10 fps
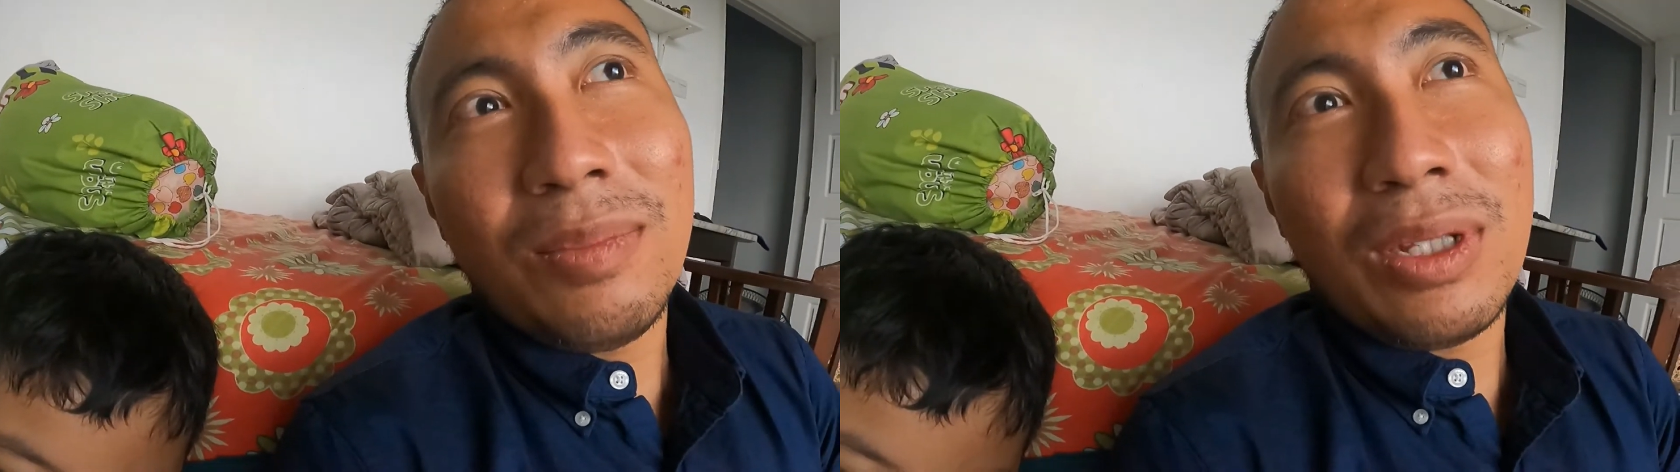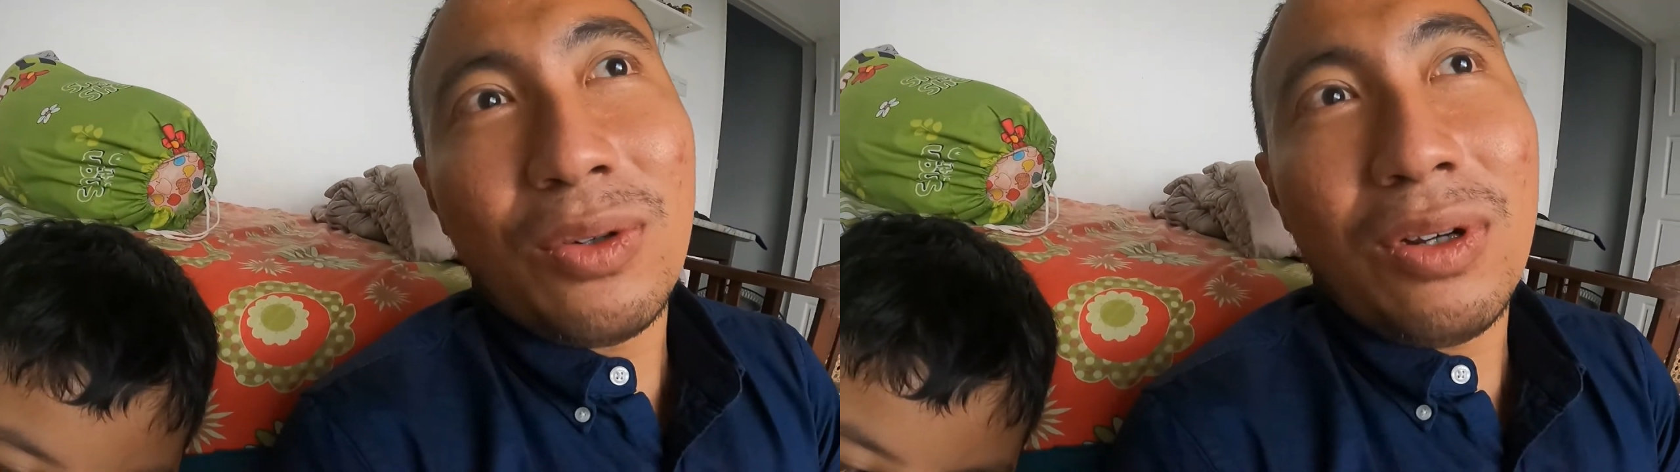
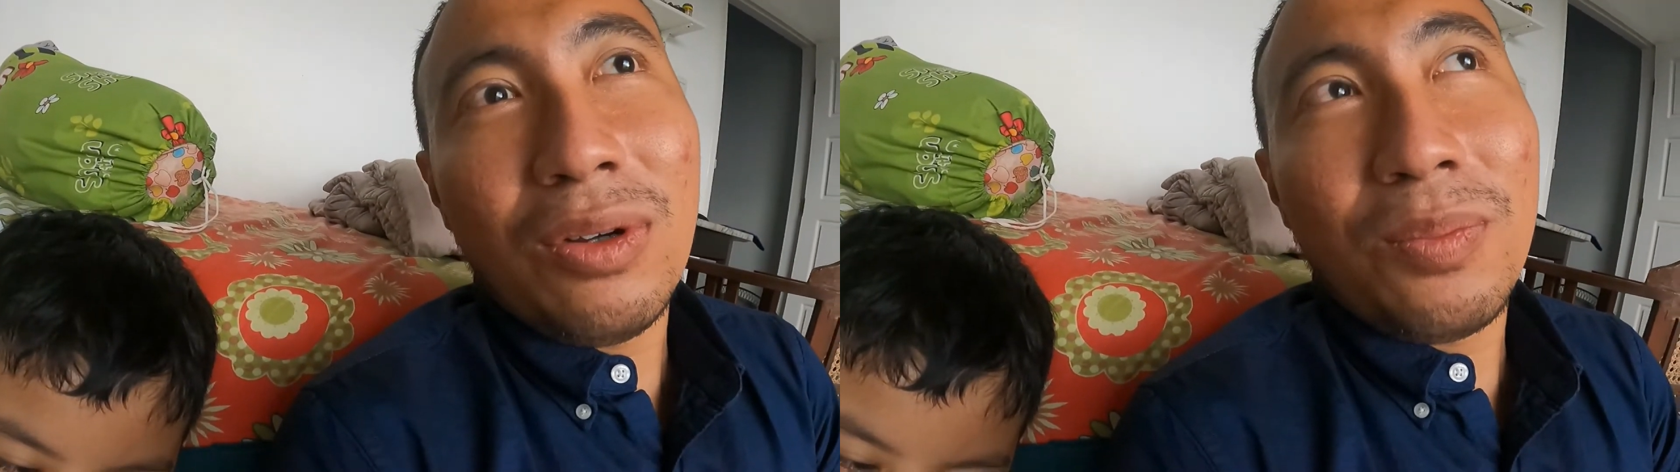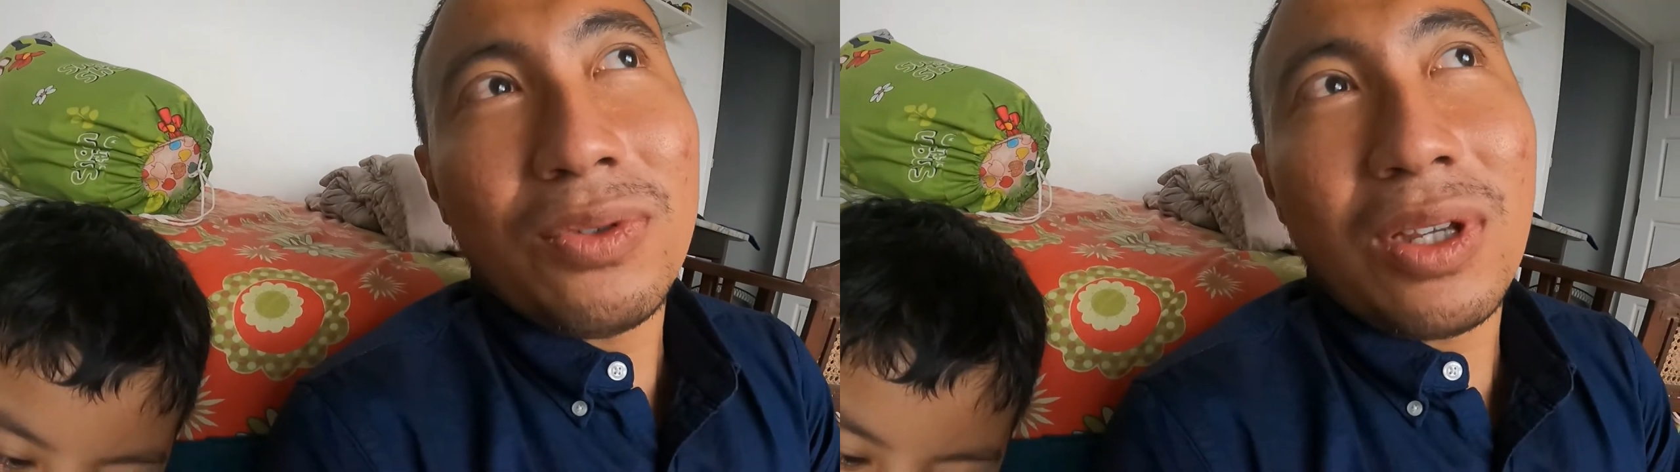Bitcoin
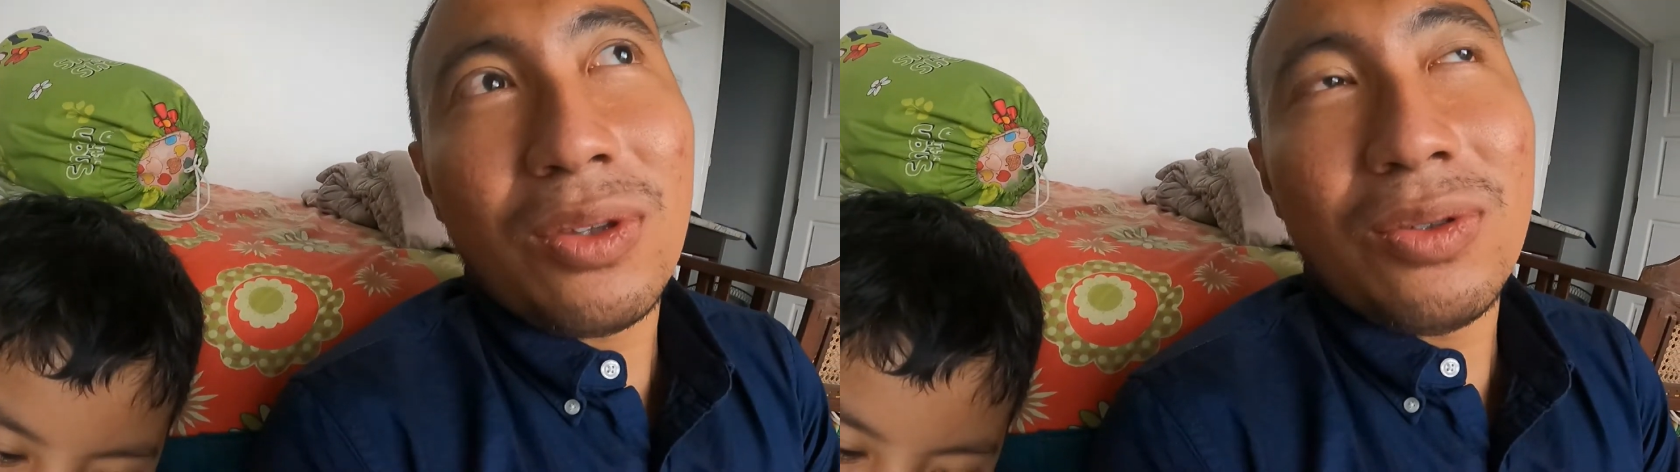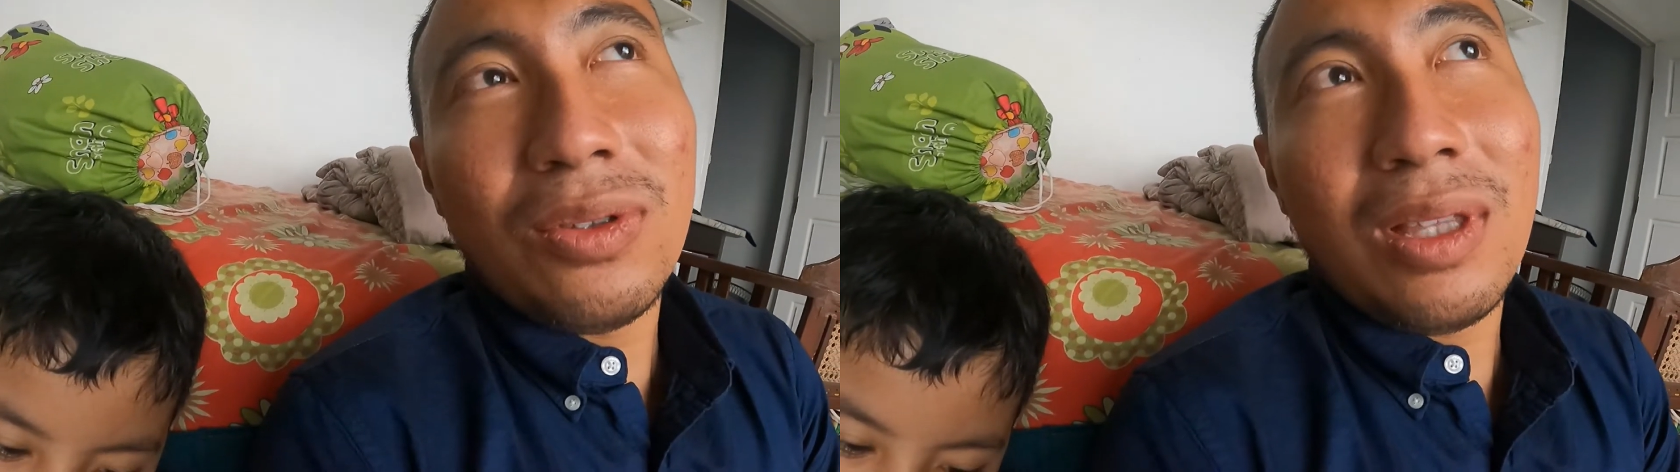21
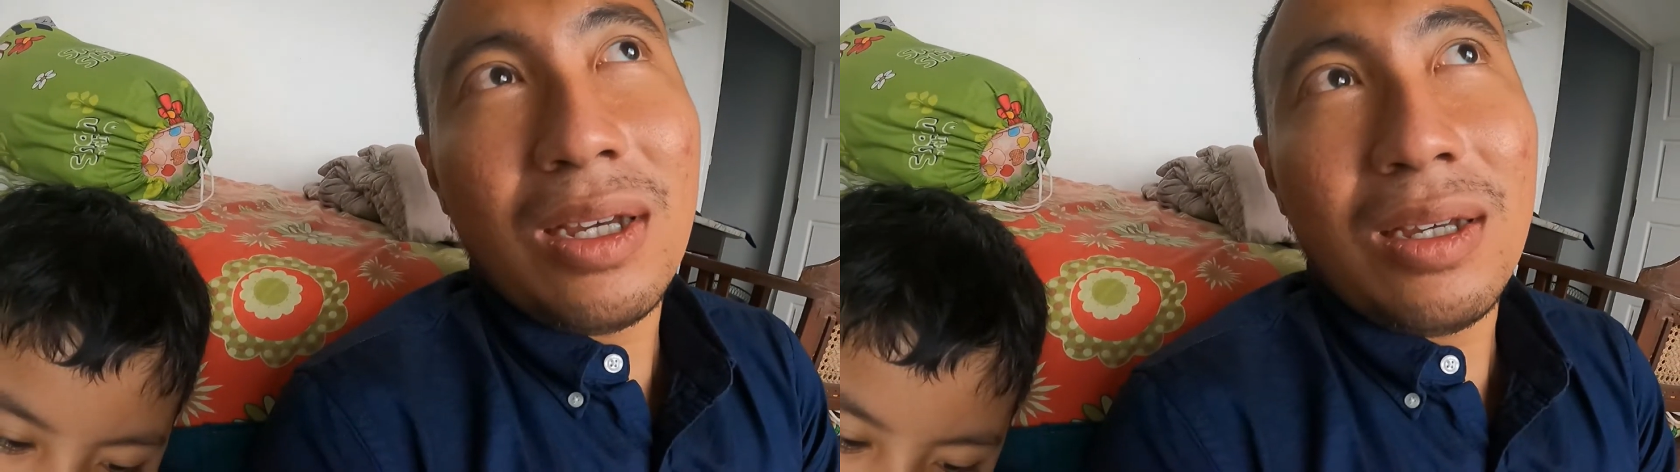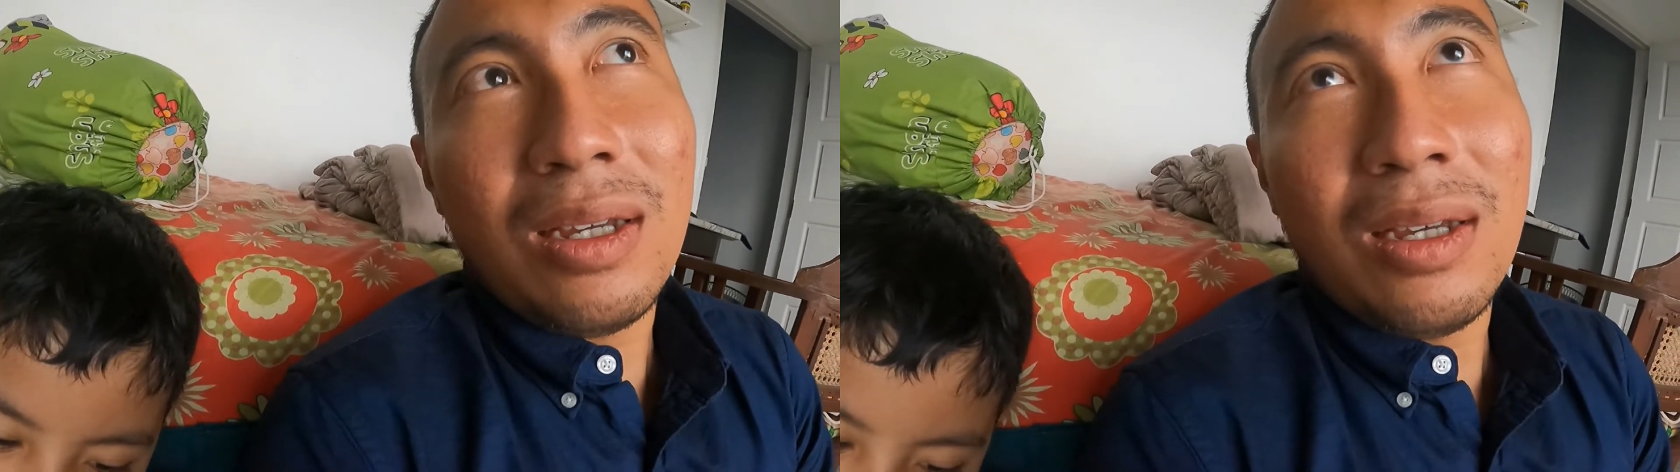juta,
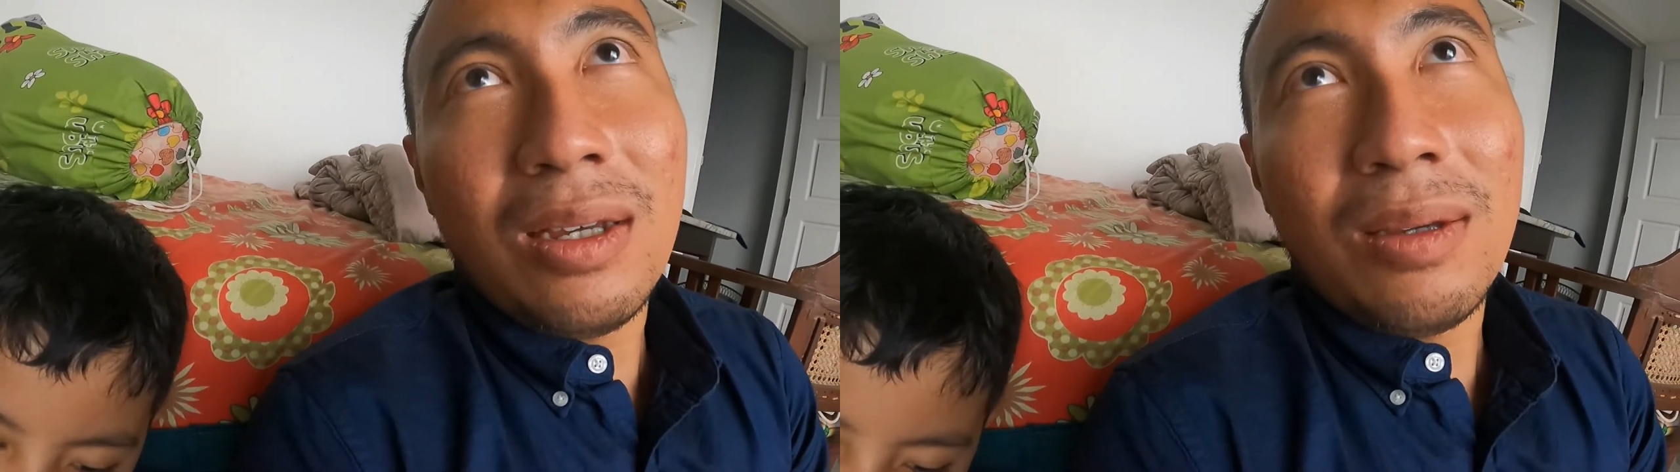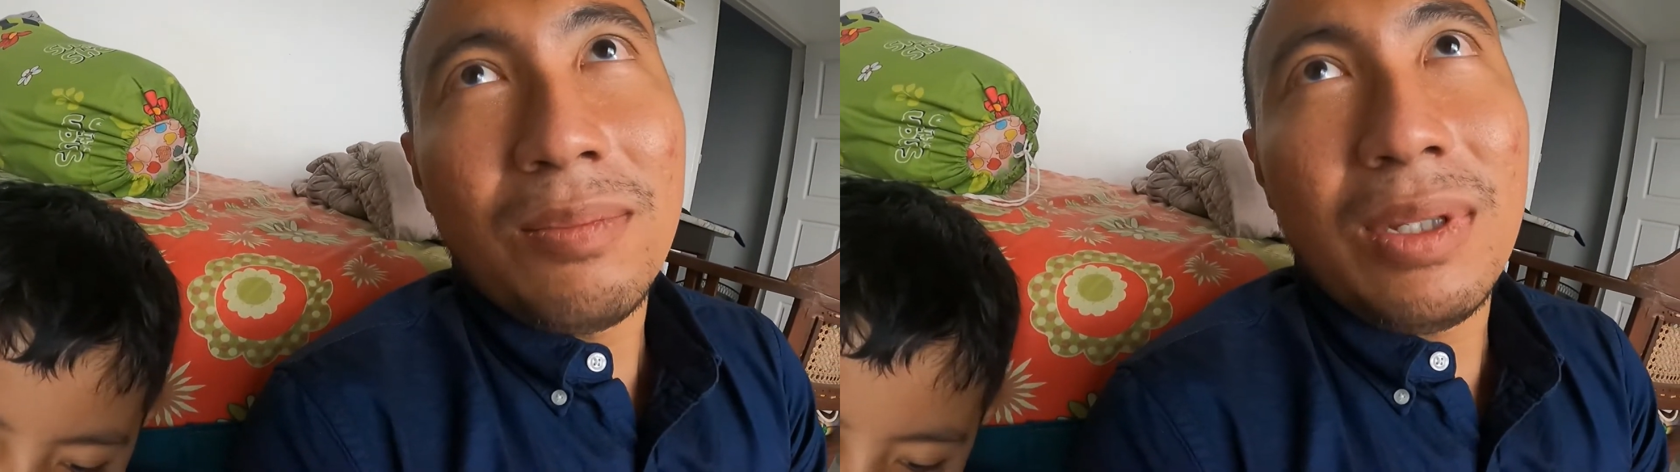
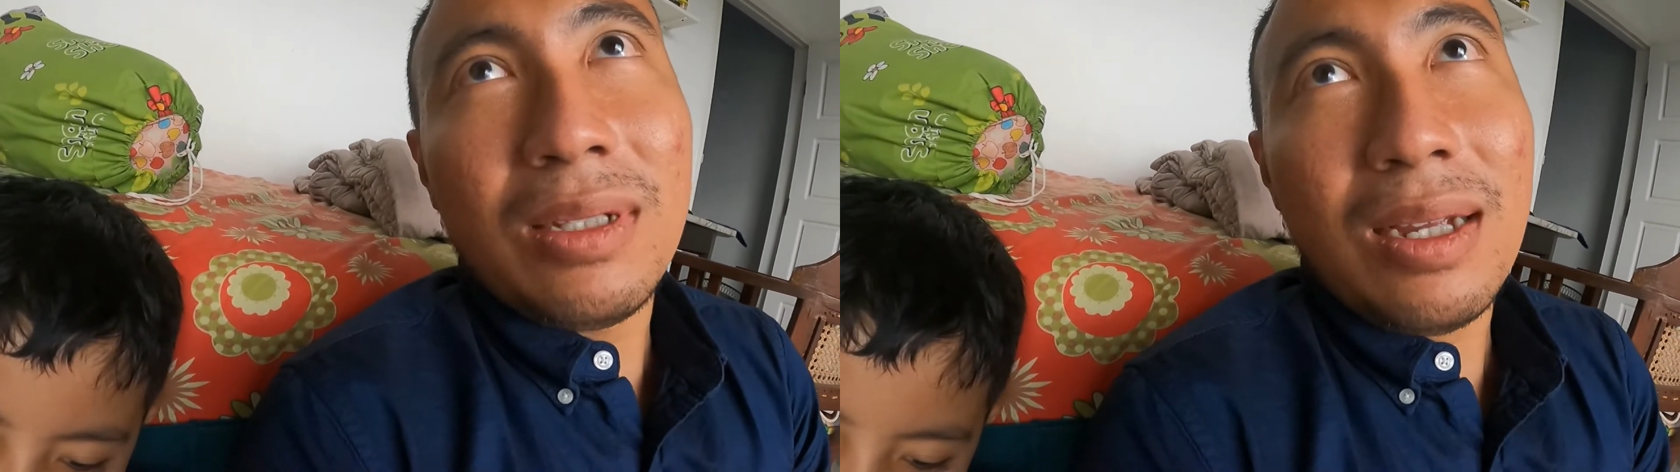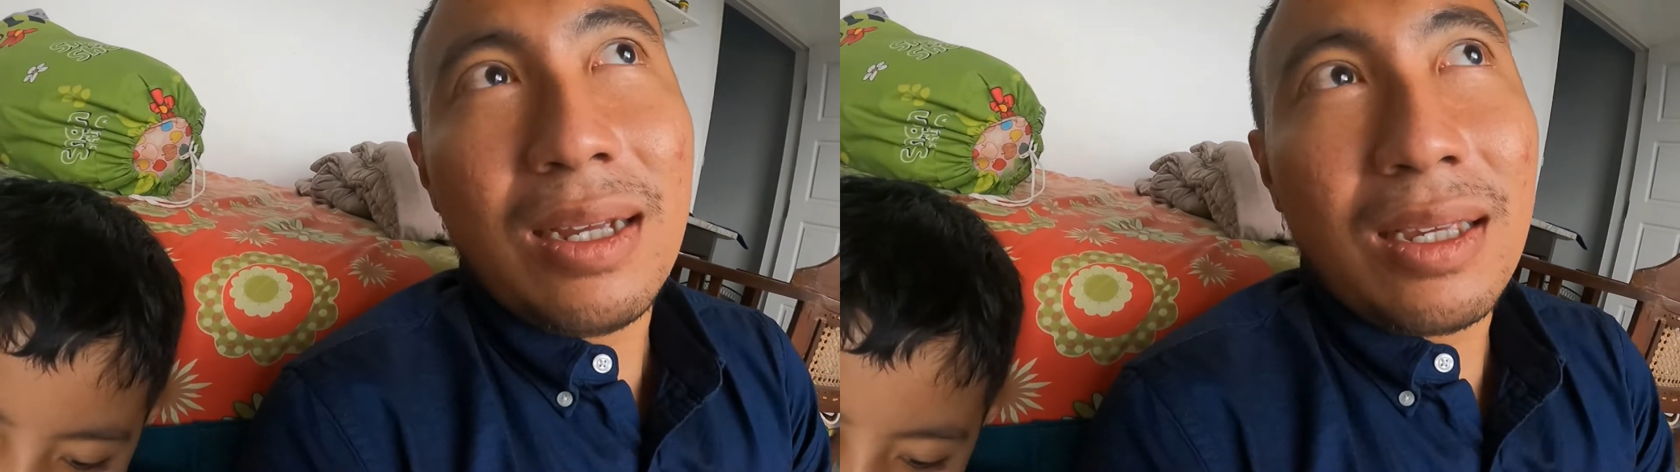
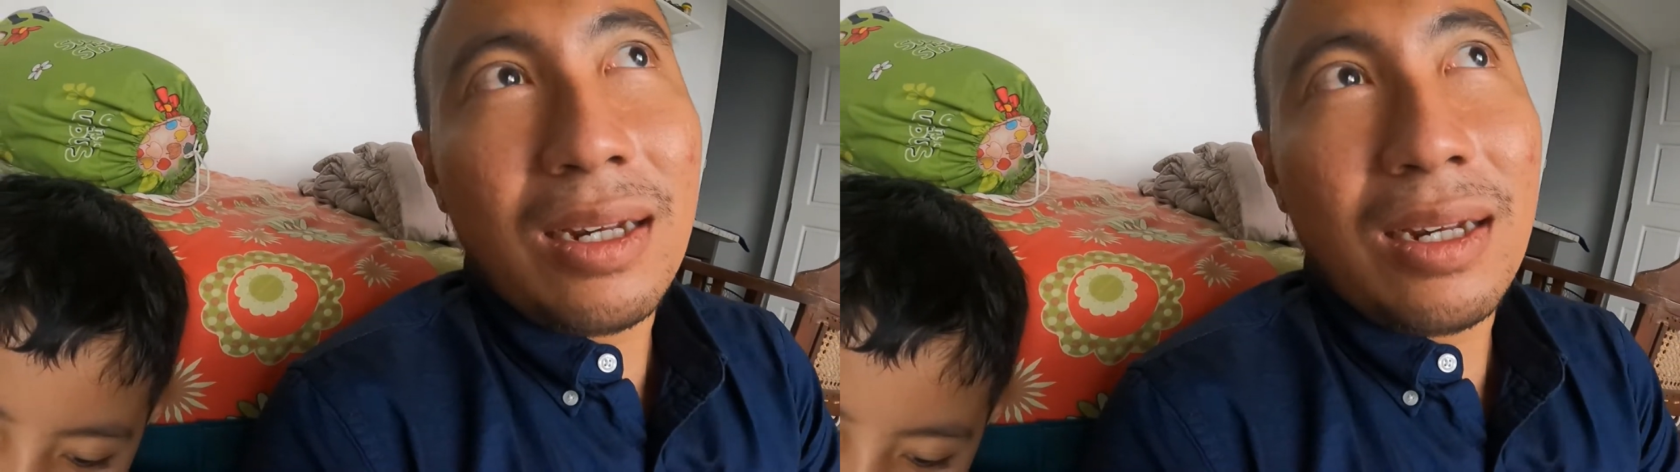bisa nggak